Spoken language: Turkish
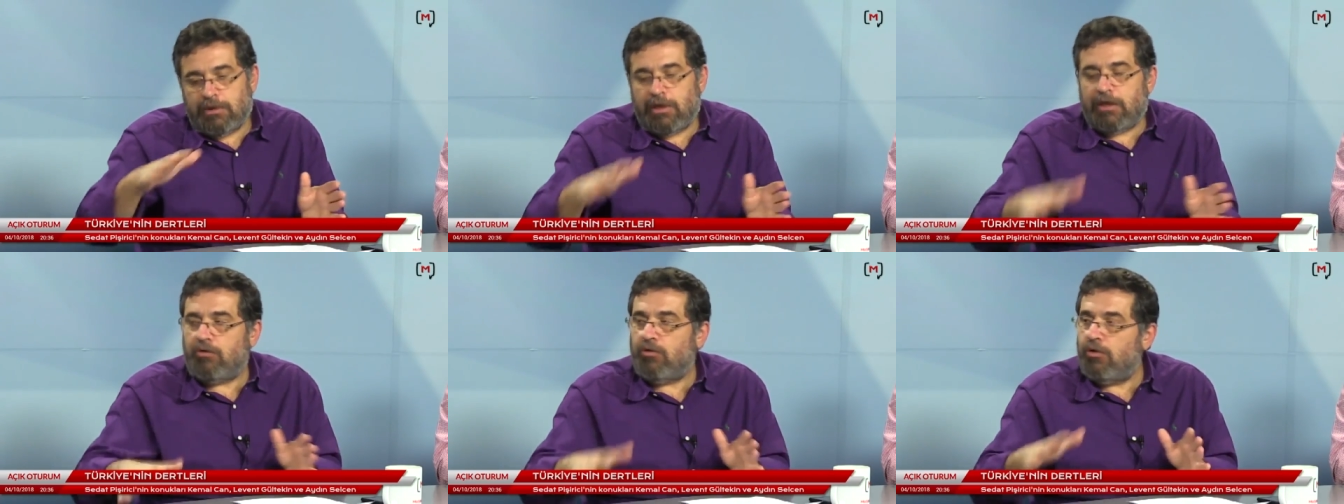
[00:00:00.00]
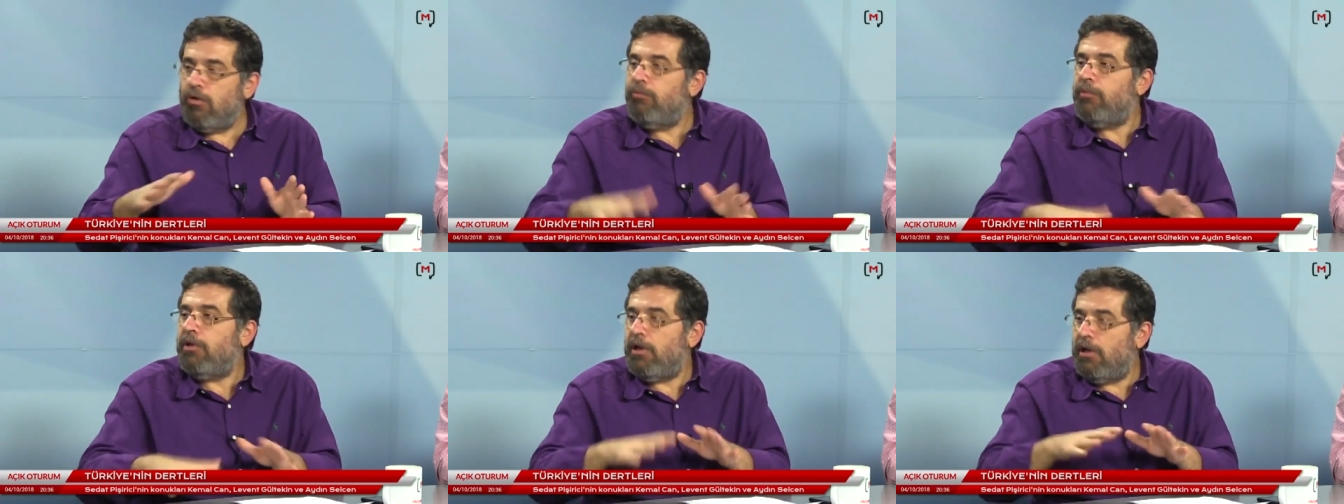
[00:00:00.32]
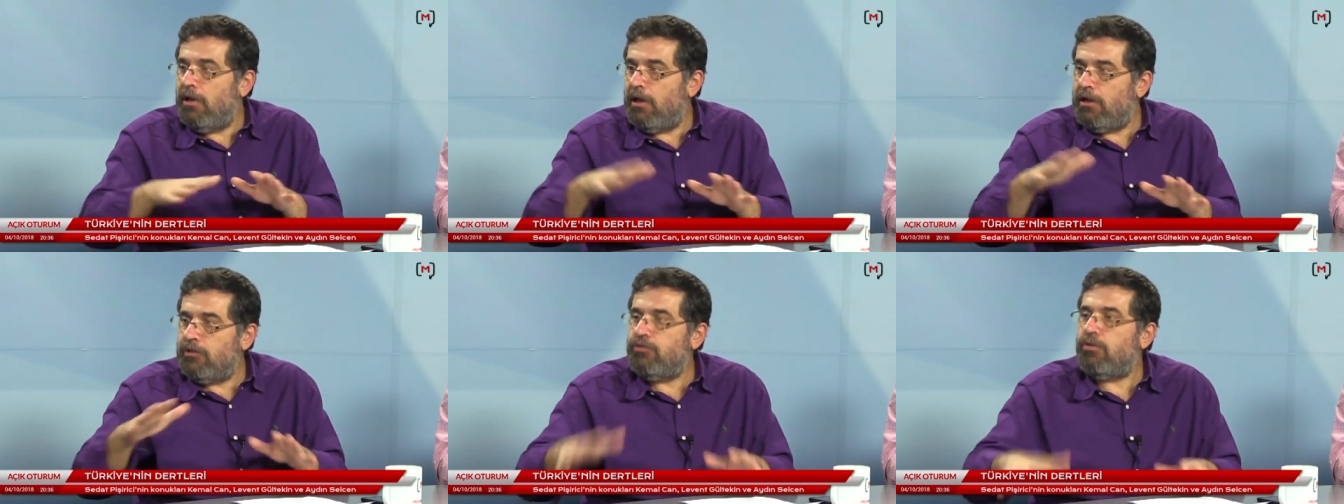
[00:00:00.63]
ekonomik
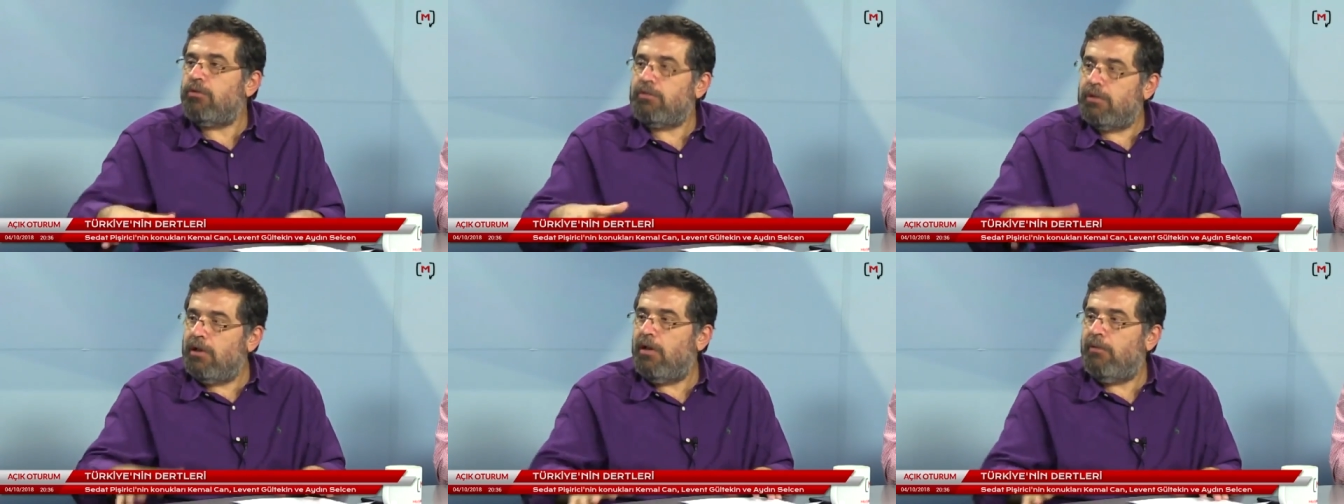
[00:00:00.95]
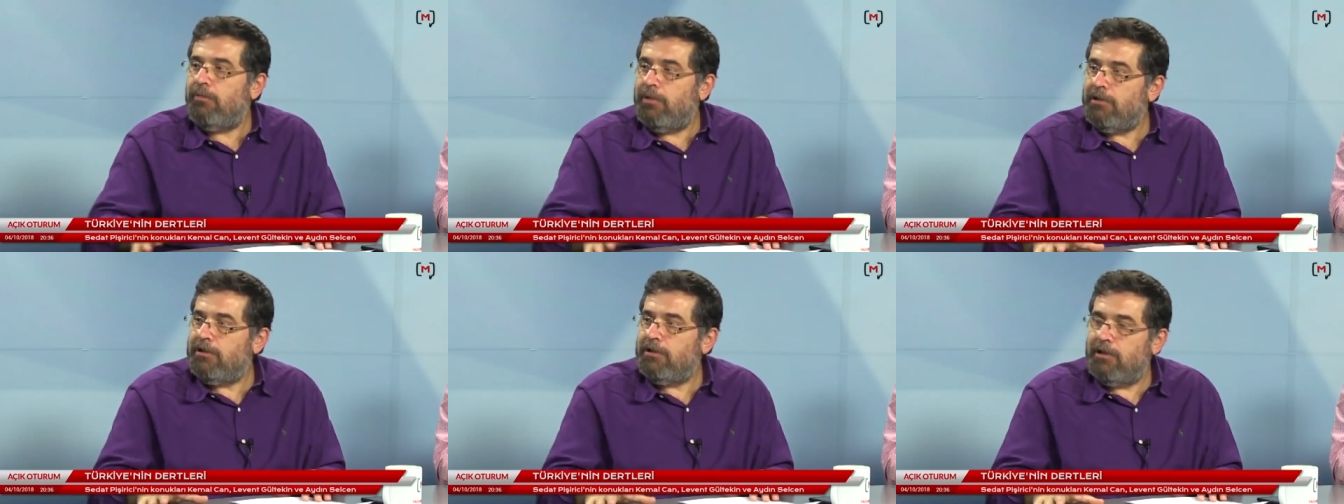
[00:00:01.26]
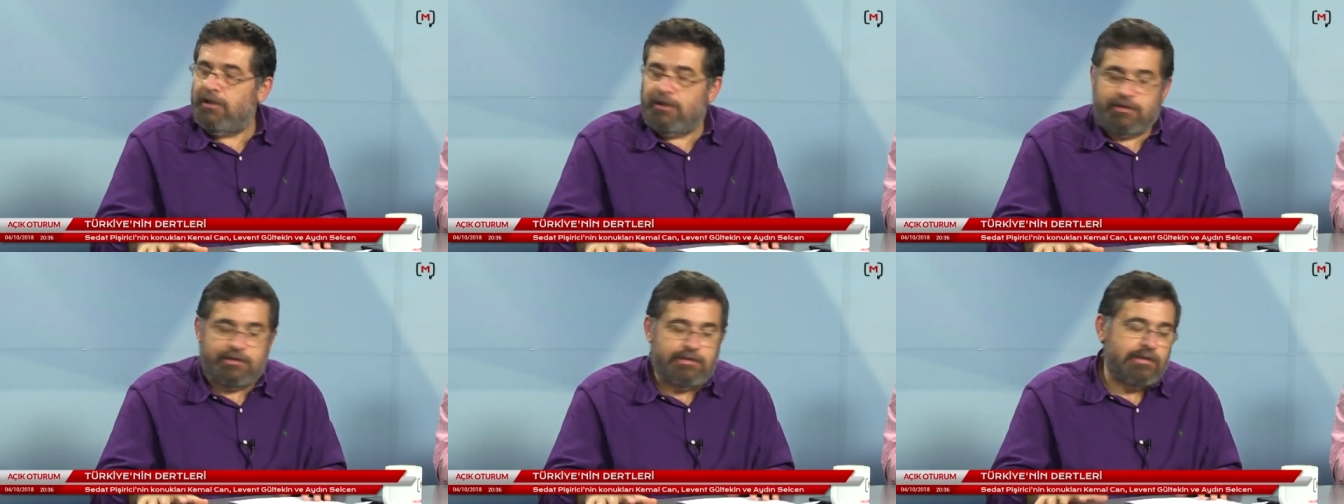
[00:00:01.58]
ayağı çok daha
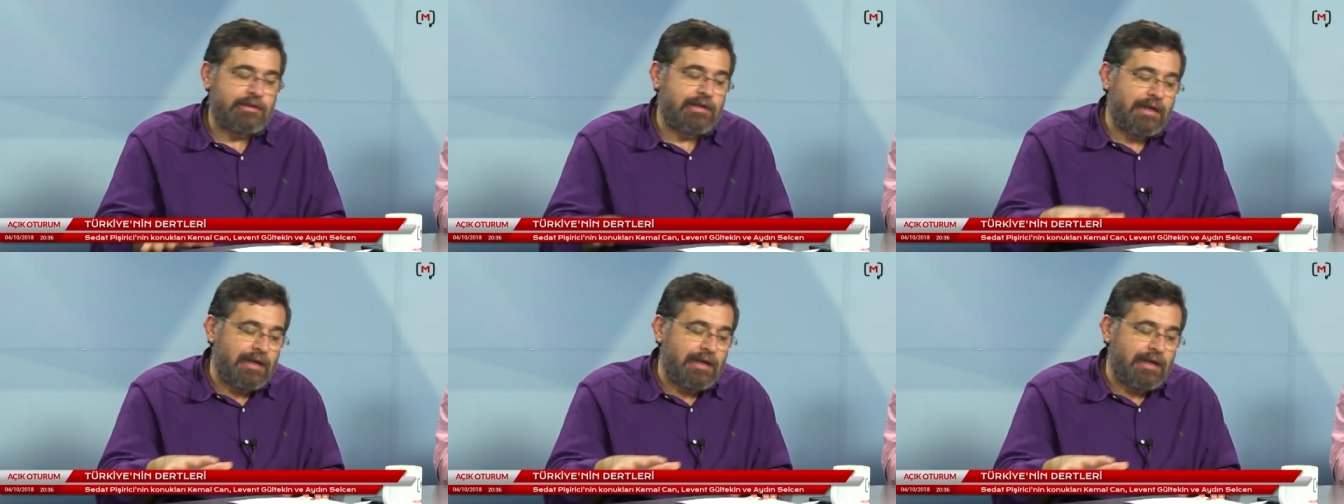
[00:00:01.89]
belirleyici,